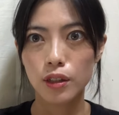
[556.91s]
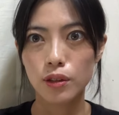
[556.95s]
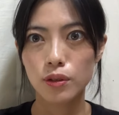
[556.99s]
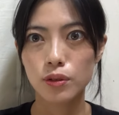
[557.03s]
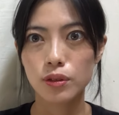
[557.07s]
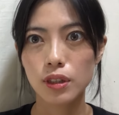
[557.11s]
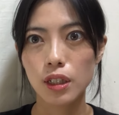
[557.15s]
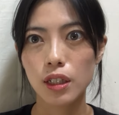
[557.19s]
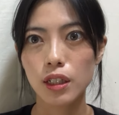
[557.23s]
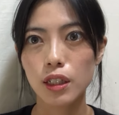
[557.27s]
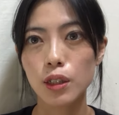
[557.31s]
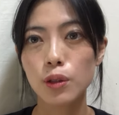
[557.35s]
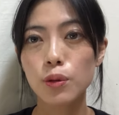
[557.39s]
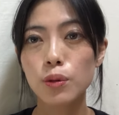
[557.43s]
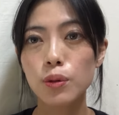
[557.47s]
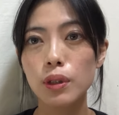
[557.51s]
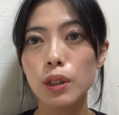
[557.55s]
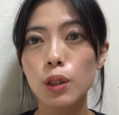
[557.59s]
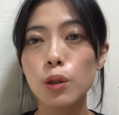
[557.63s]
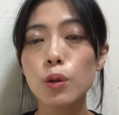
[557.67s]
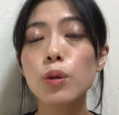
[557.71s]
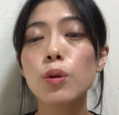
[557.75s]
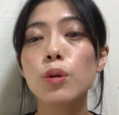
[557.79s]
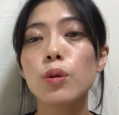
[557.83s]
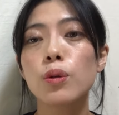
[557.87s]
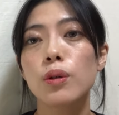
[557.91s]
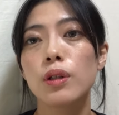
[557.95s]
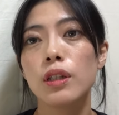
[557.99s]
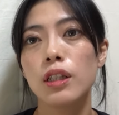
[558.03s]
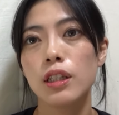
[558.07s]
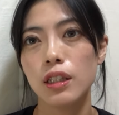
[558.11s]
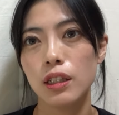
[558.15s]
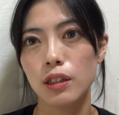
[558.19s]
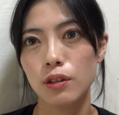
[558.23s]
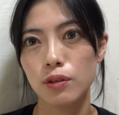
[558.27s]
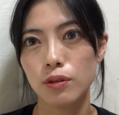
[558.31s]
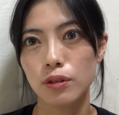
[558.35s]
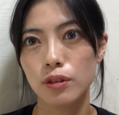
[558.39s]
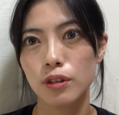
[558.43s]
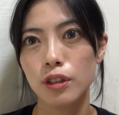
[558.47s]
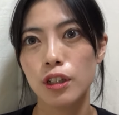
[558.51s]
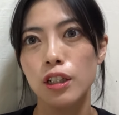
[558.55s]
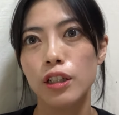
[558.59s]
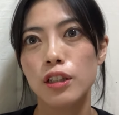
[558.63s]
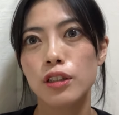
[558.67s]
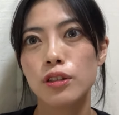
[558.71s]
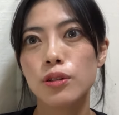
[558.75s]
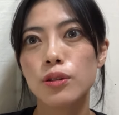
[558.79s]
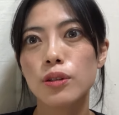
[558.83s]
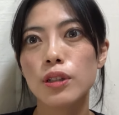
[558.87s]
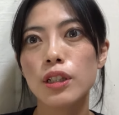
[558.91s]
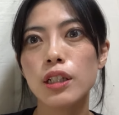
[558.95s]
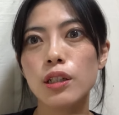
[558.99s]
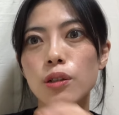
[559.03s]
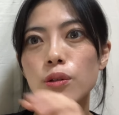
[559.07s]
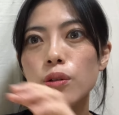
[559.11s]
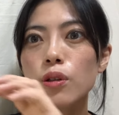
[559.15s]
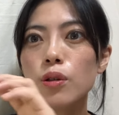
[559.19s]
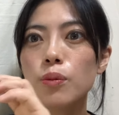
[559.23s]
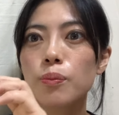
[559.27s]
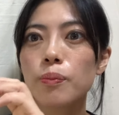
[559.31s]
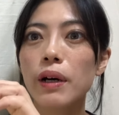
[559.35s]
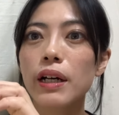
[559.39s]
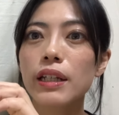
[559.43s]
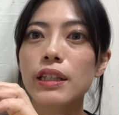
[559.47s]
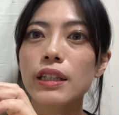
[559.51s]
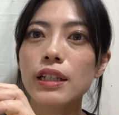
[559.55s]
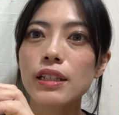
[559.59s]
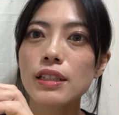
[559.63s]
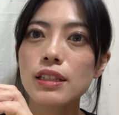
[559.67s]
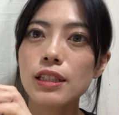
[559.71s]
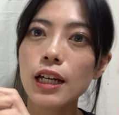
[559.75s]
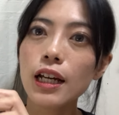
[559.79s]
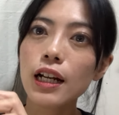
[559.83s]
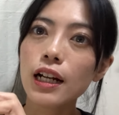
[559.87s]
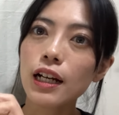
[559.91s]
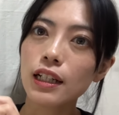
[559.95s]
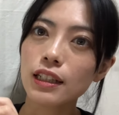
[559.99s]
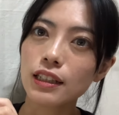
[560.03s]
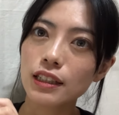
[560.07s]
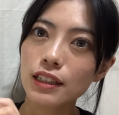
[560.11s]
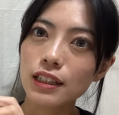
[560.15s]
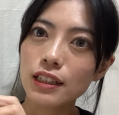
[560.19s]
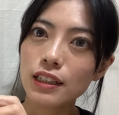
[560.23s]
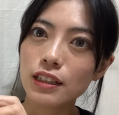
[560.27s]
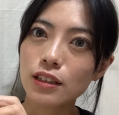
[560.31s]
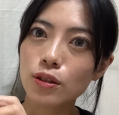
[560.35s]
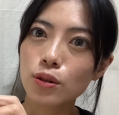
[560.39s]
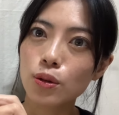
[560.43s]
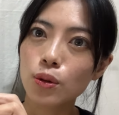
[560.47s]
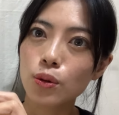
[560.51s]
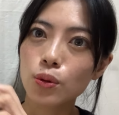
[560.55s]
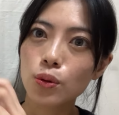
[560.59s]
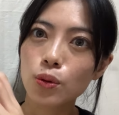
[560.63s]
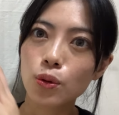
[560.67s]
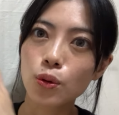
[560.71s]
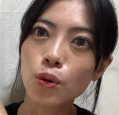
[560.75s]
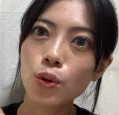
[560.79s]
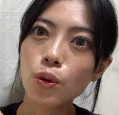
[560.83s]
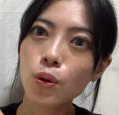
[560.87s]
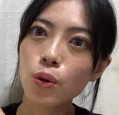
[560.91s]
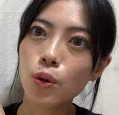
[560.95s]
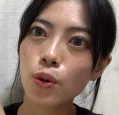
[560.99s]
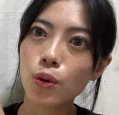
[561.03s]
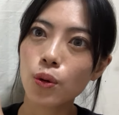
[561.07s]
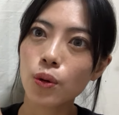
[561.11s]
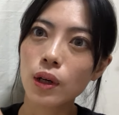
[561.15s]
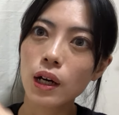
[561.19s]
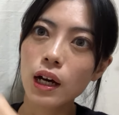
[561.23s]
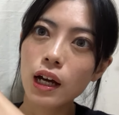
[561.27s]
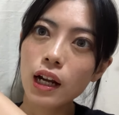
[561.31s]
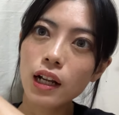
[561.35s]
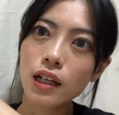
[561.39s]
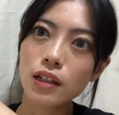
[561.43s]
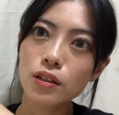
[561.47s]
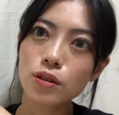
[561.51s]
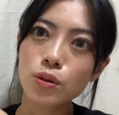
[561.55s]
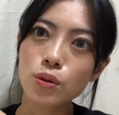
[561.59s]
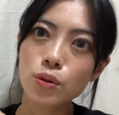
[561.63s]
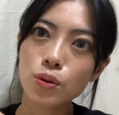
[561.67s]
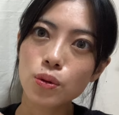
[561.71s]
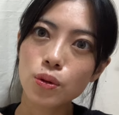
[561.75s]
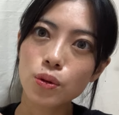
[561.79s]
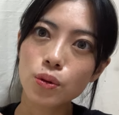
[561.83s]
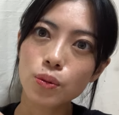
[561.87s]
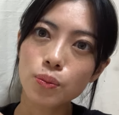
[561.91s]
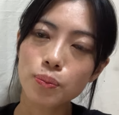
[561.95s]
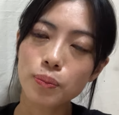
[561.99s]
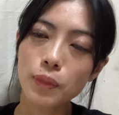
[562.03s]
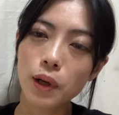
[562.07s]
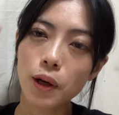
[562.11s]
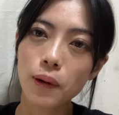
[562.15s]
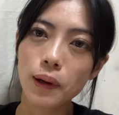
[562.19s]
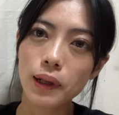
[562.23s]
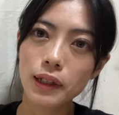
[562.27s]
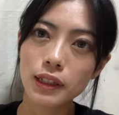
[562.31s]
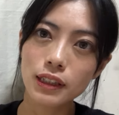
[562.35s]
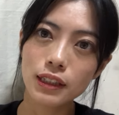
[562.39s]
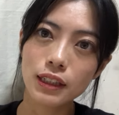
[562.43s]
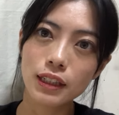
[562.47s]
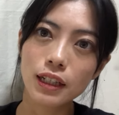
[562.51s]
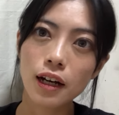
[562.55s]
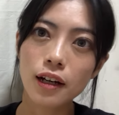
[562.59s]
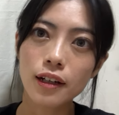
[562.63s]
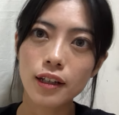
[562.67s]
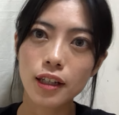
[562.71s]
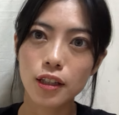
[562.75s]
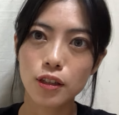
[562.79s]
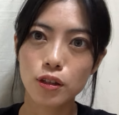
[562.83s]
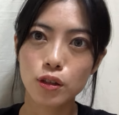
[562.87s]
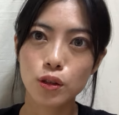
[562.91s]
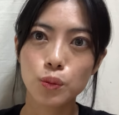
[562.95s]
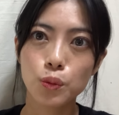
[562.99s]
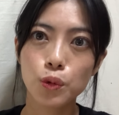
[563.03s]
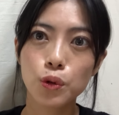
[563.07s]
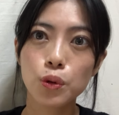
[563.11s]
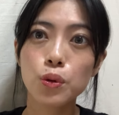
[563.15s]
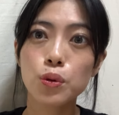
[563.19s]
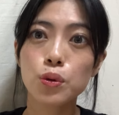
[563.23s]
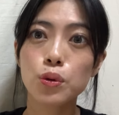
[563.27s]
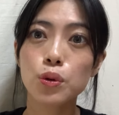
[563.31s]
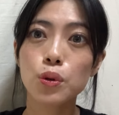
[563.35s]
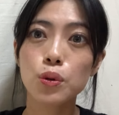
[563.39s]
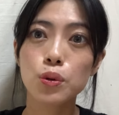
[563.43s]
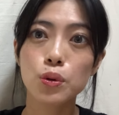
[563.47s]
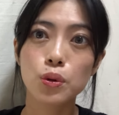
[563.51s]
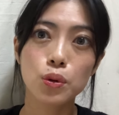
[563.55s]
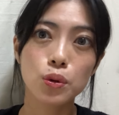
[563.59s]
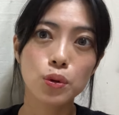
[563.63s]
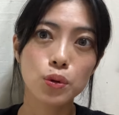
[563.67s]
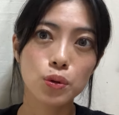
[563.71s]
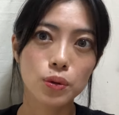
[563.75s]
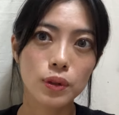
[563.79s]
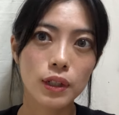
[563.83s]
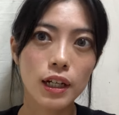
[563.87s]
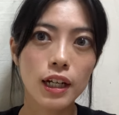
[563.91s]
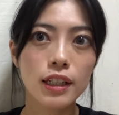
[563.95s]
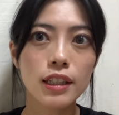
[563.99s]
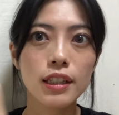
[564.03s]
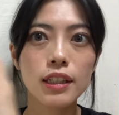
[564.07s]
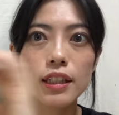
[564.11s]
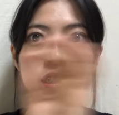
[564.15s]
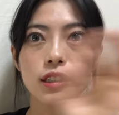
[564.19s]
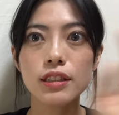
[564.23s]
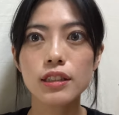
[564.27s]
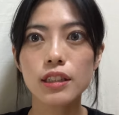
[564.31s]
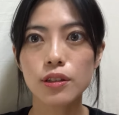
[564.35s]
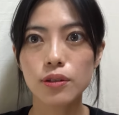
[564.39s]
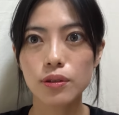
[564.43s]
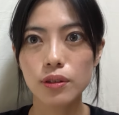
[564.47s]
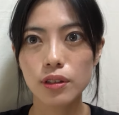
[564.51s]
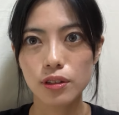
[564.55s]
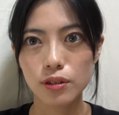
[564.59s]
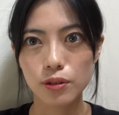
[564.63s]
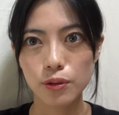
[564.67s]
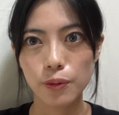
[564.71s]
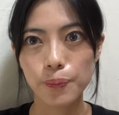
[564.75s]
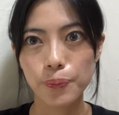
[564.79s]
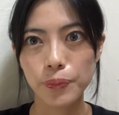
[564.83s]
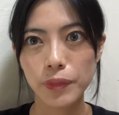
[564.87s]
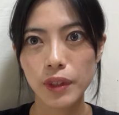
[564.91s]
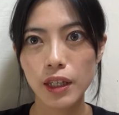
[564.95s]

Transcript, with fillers: そしたらいろんな候補が出てくる。それをまたさらにその候補からその周りに関係するものをどんどん書き出していくんですよ。